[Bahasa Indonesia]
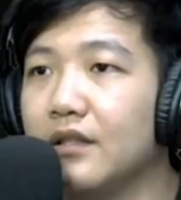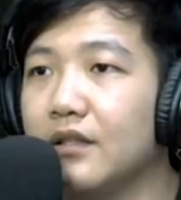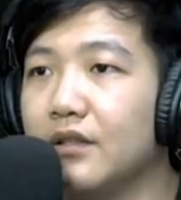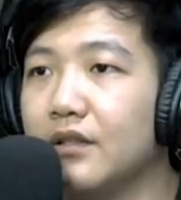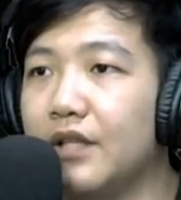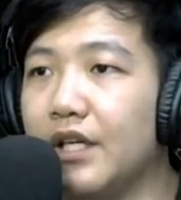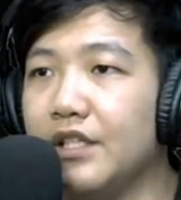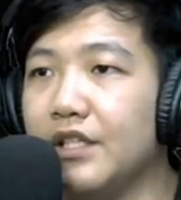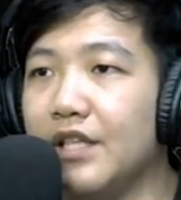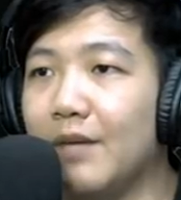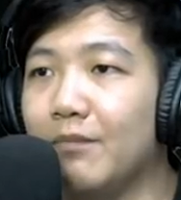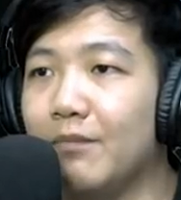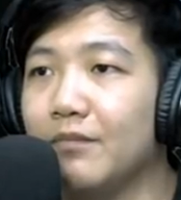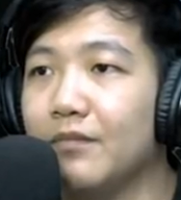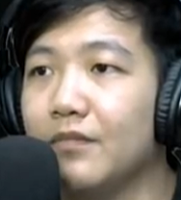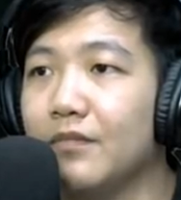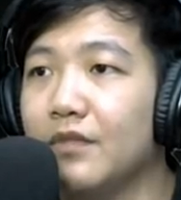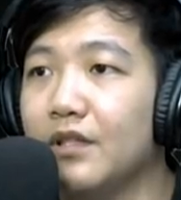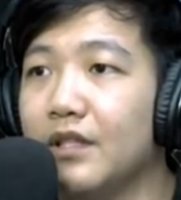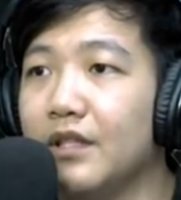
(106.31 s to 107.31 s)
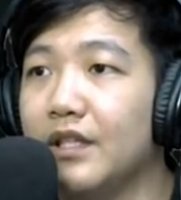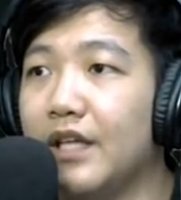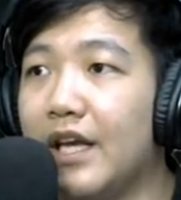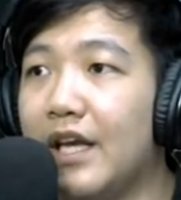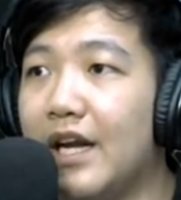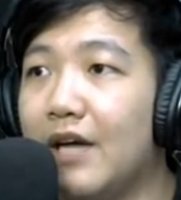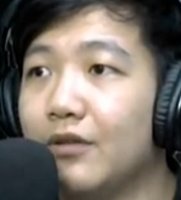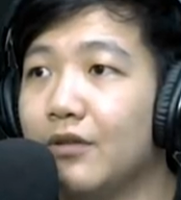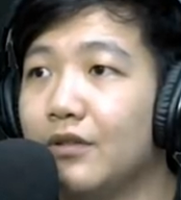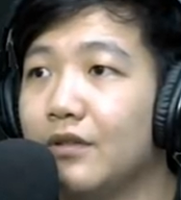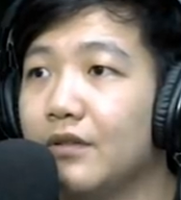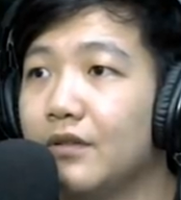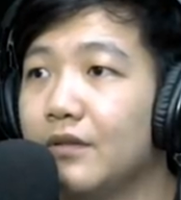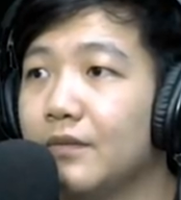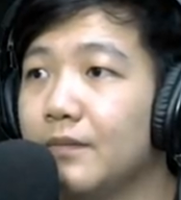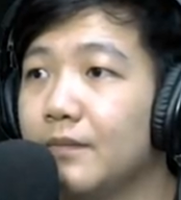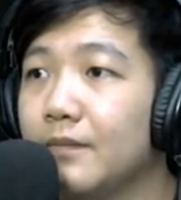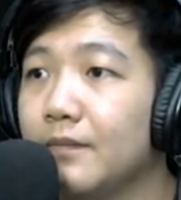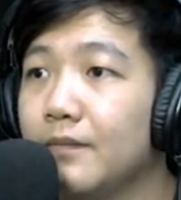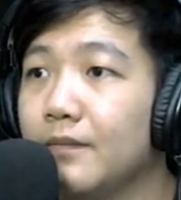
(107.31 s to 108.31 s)
oke siap get out
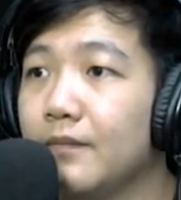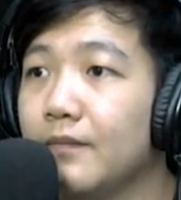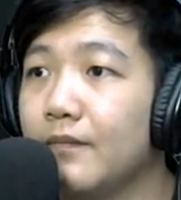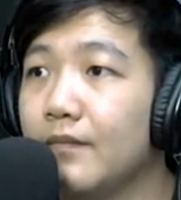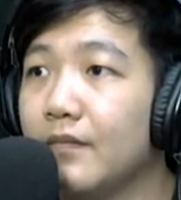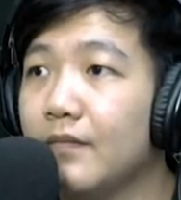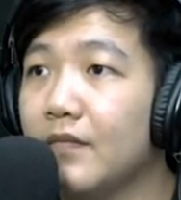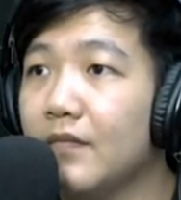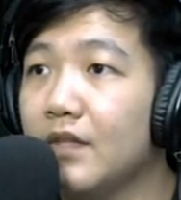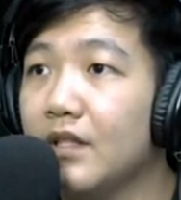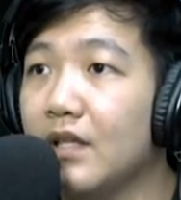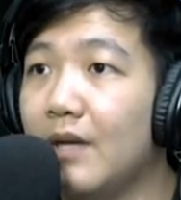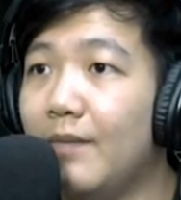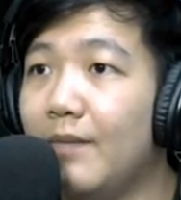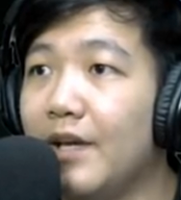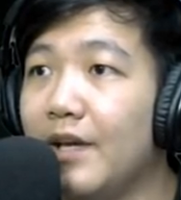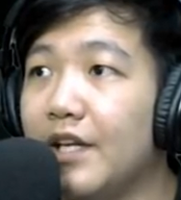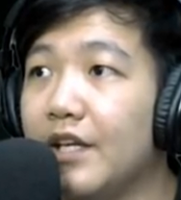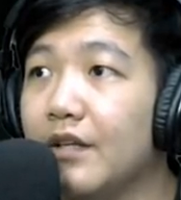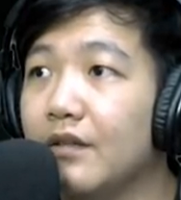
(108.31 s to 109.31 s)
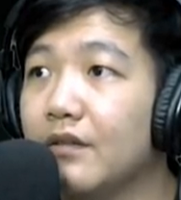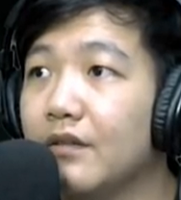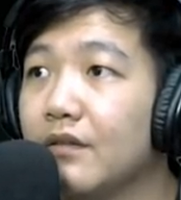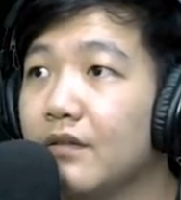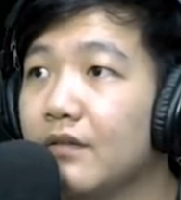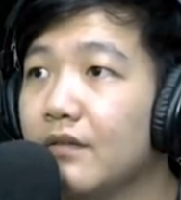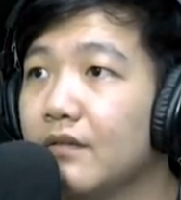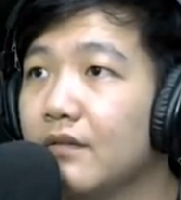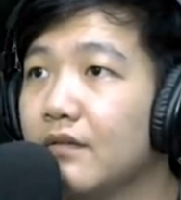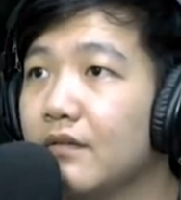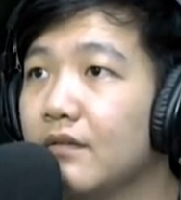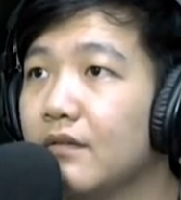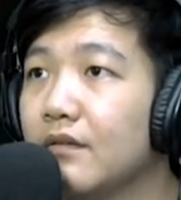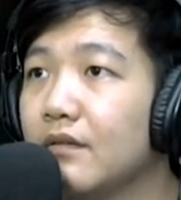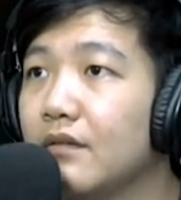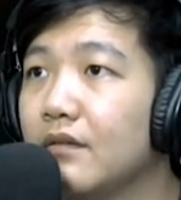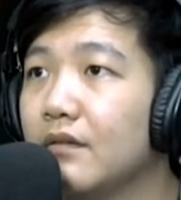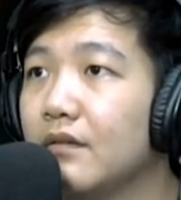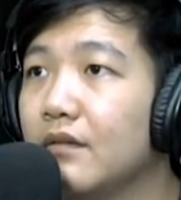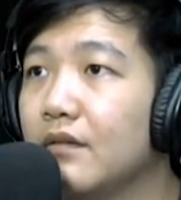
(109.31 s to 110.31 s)
apa ini
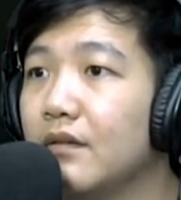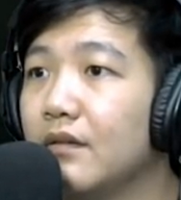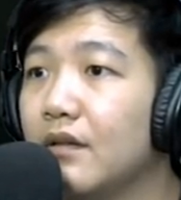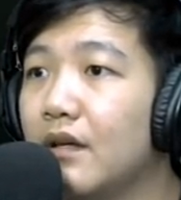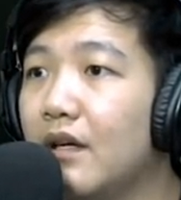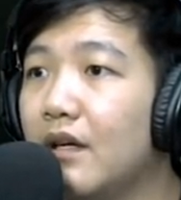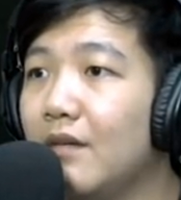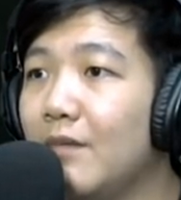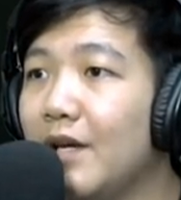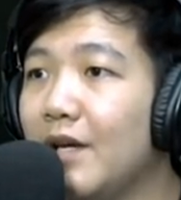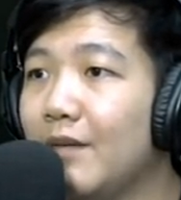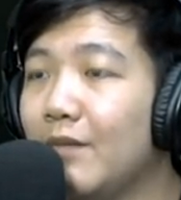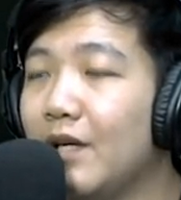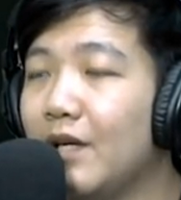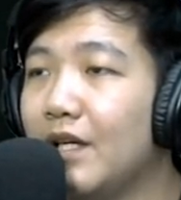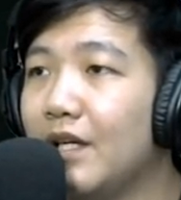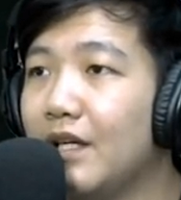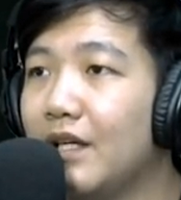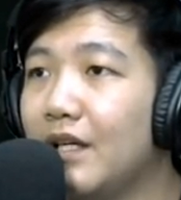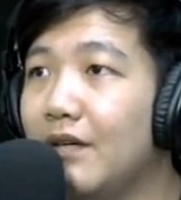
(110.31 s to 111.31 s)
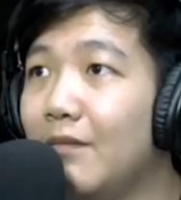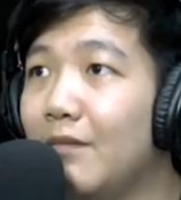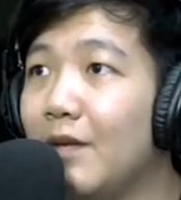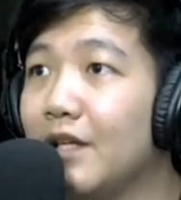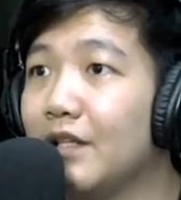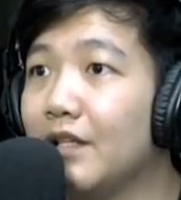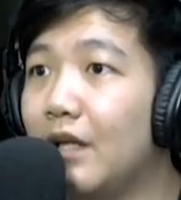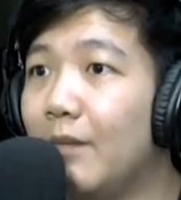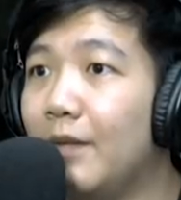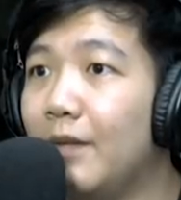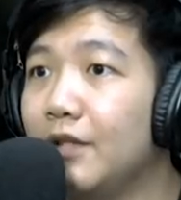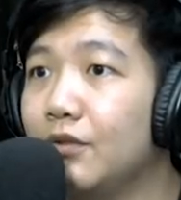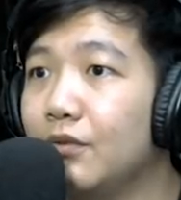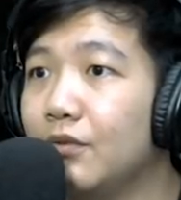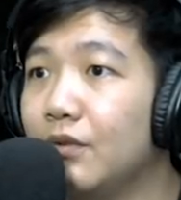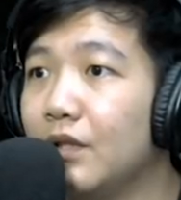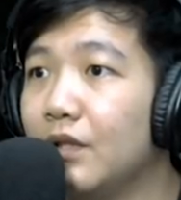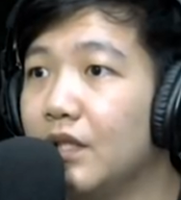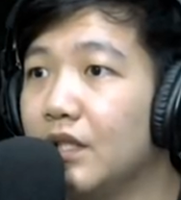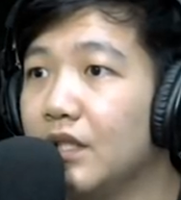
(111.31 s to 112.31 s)
karena banyak karena banyak apa itu
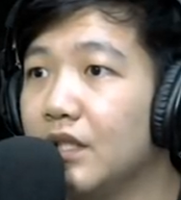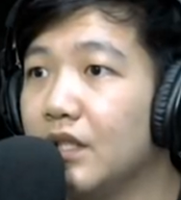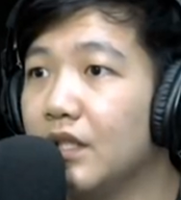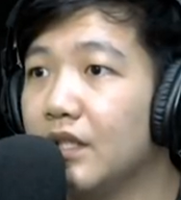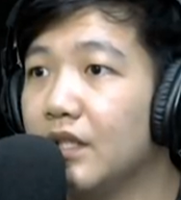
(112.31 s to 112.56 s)
uh,